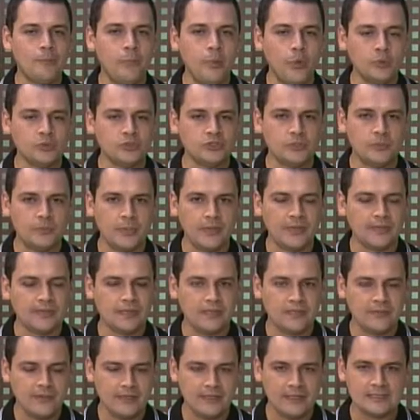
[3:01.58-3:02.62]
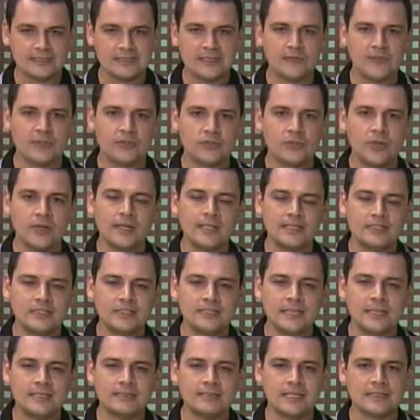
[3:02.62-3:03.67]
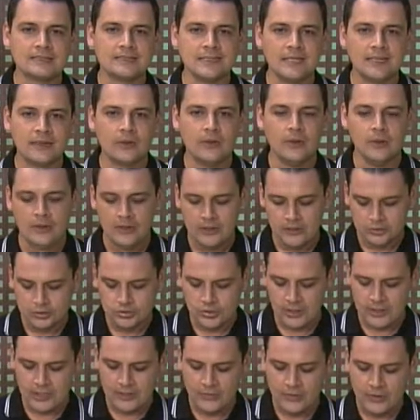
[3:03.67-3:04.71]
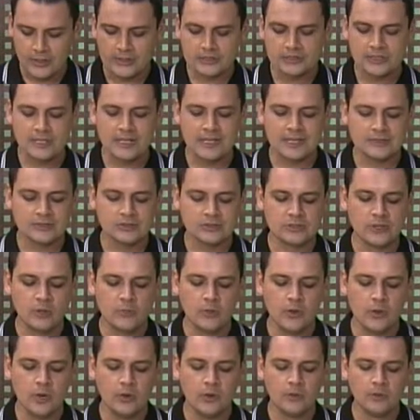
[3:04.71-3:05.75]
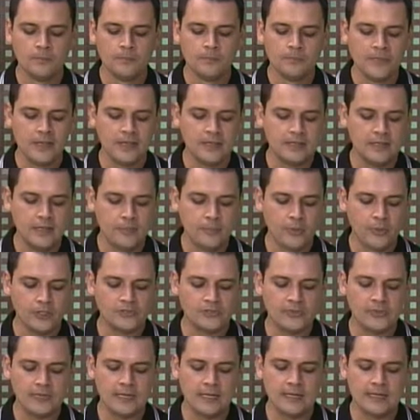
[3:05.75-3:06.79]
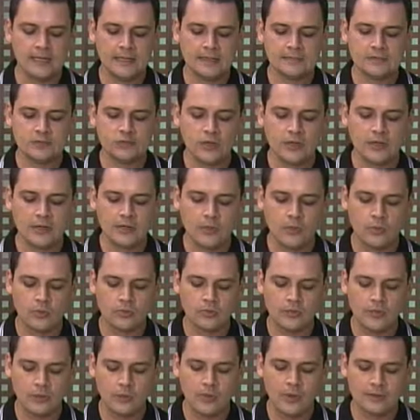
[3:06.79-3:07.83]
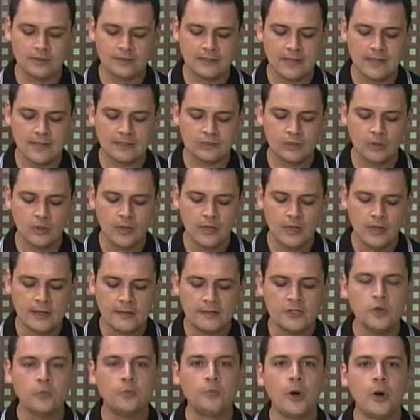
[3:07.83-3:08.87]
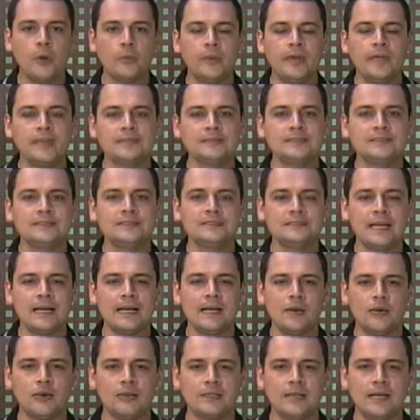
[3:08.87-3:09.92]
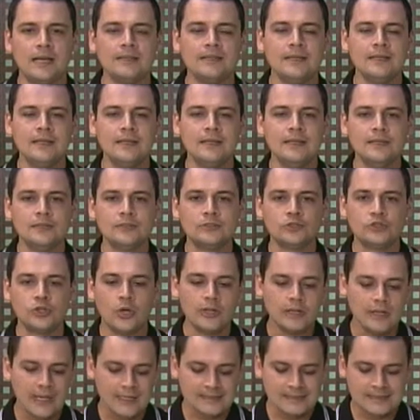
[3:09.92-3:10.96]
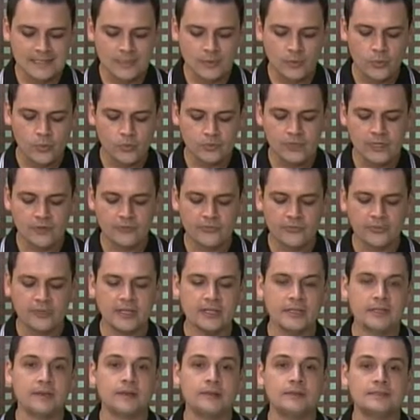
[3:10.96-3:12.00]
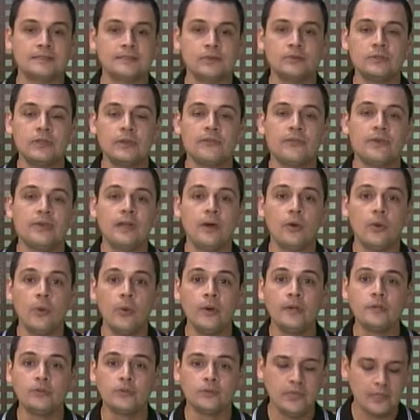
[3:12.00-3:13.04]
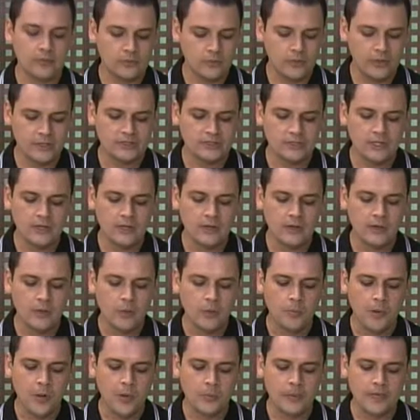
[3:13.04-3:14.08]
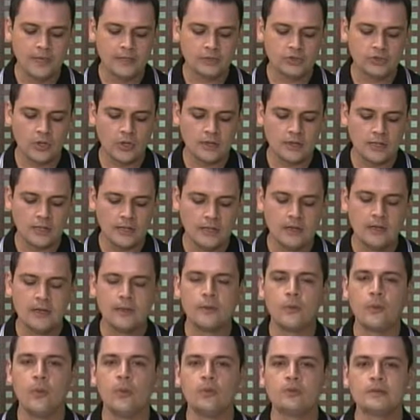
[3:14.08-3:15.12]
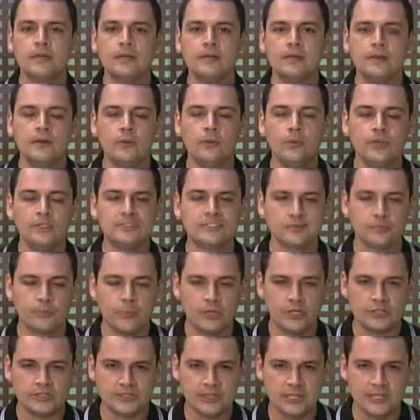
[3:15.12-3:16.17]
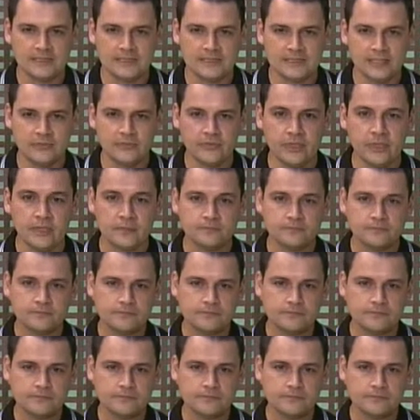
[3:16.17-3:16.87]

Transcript: Ponte Preta, que veio dessa vitória de 3 a 0 Joga fora de casa o São Paulo. Depois Figueirense joga contra o Atlético. E o Palmeiras encerra a rodada só na segunda-feira. Segunda-feira, 8 da noite, o Palmeiras joga contra o Sport Recife.